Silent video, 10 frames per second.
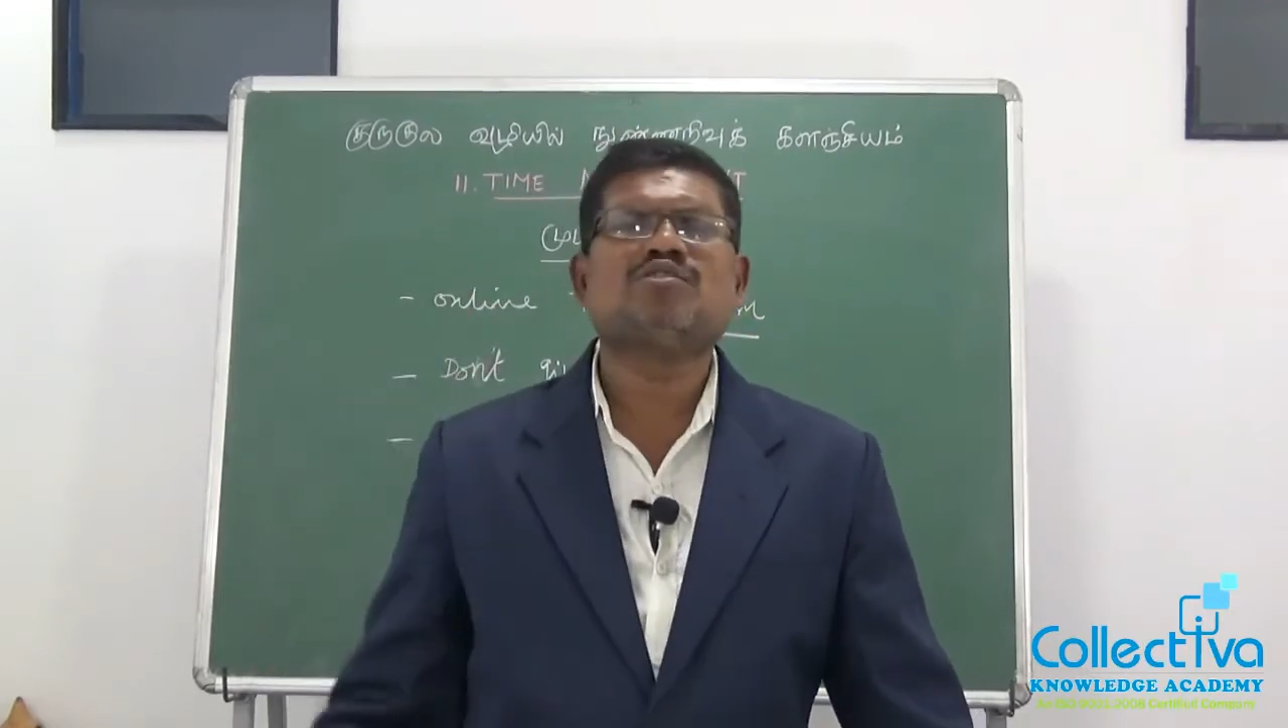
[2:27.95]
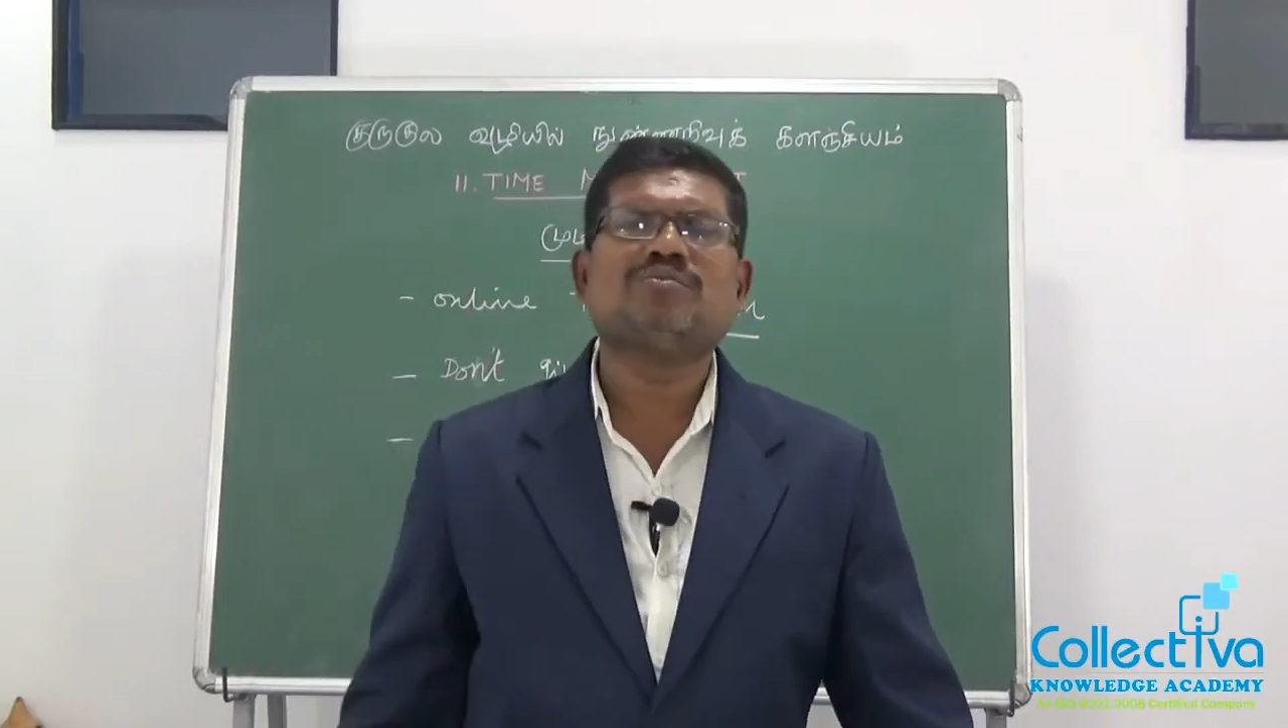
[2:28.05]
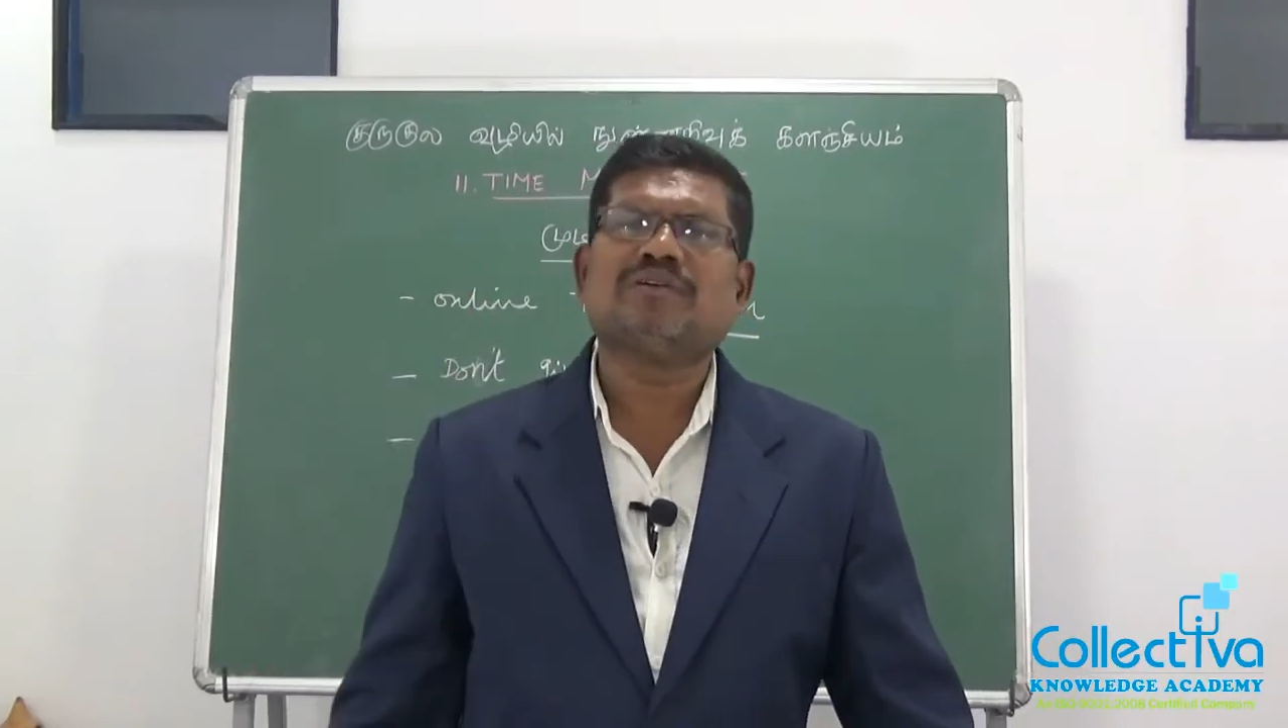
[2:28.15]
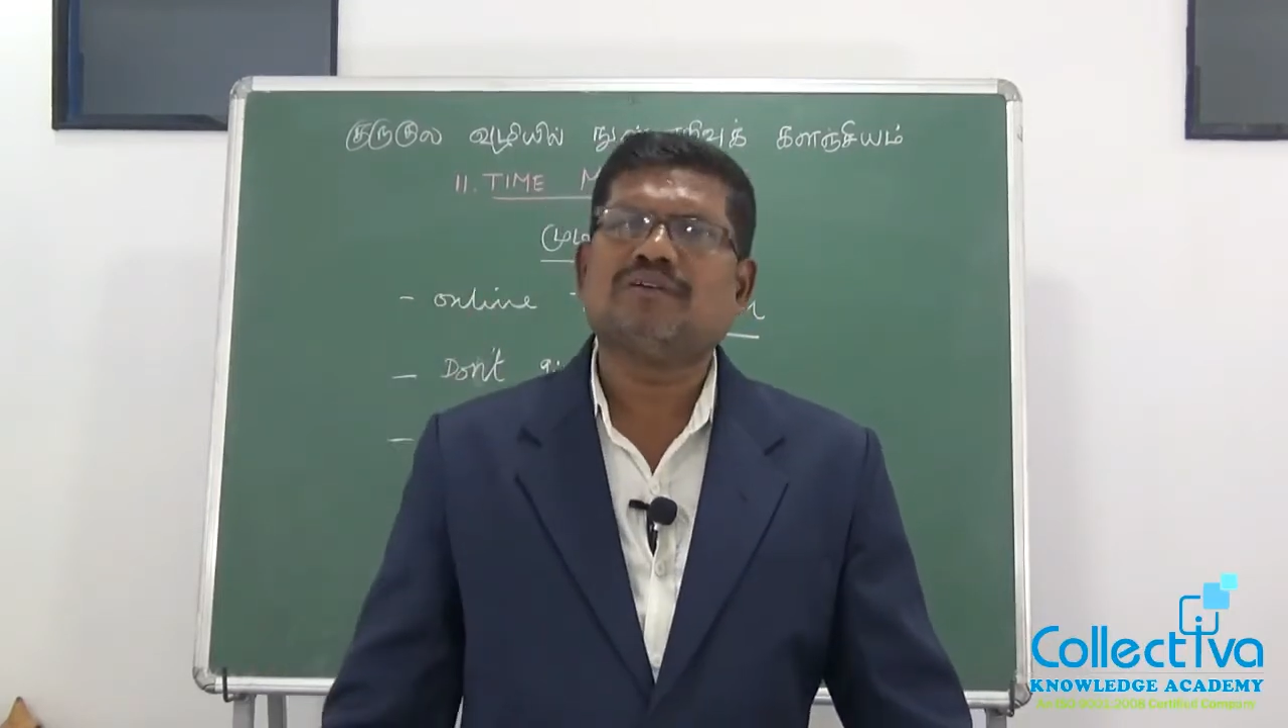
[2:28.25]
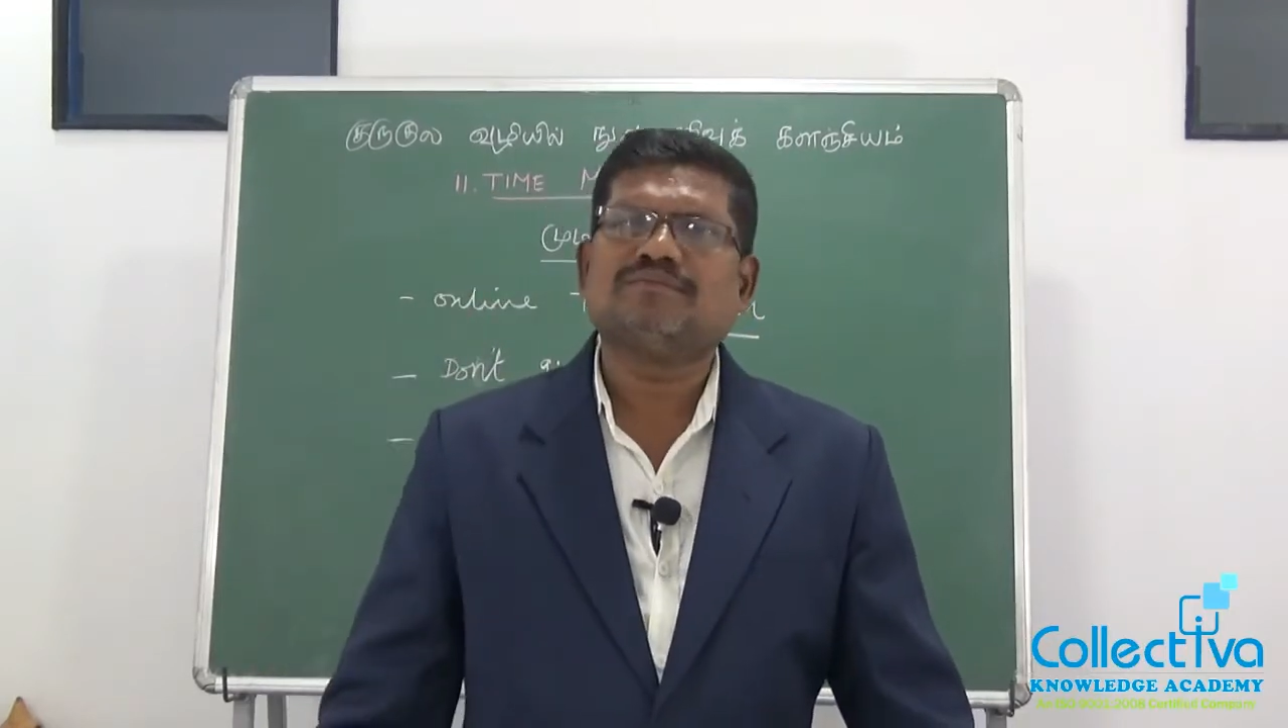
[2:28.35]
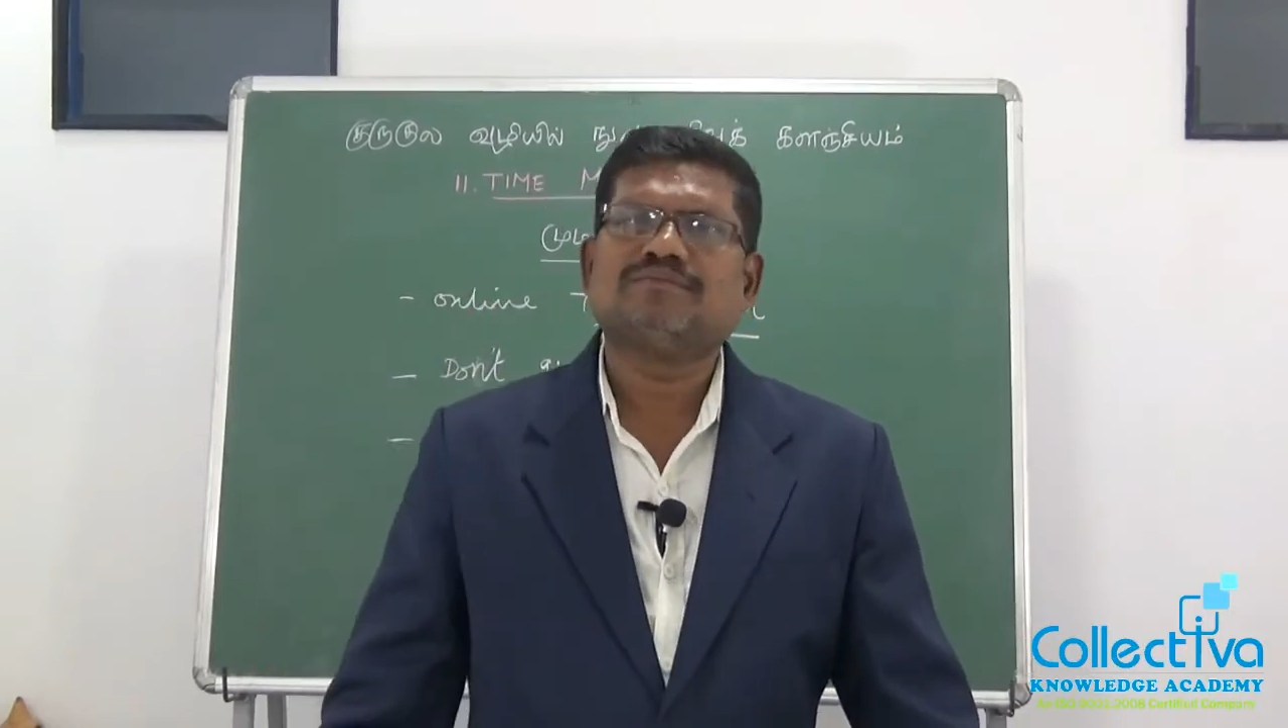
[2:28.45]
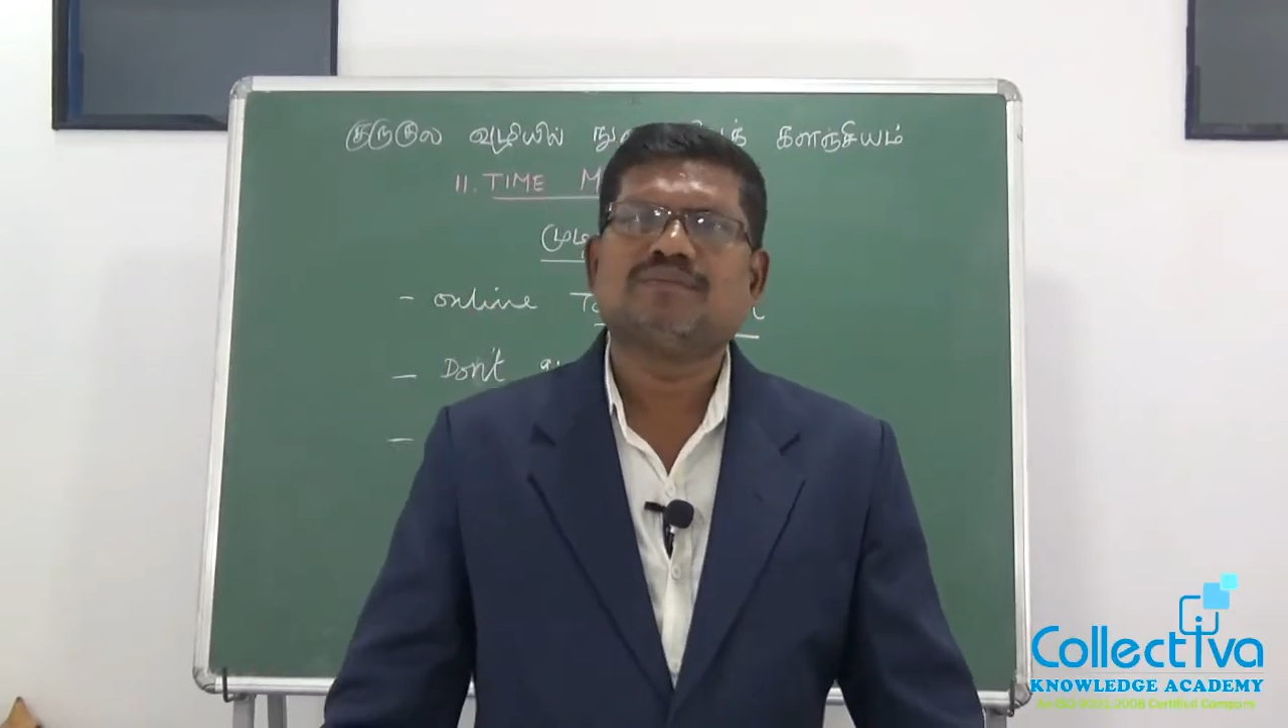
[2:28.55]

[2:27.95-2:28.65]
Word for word: அச்சீவ்மெண்ட்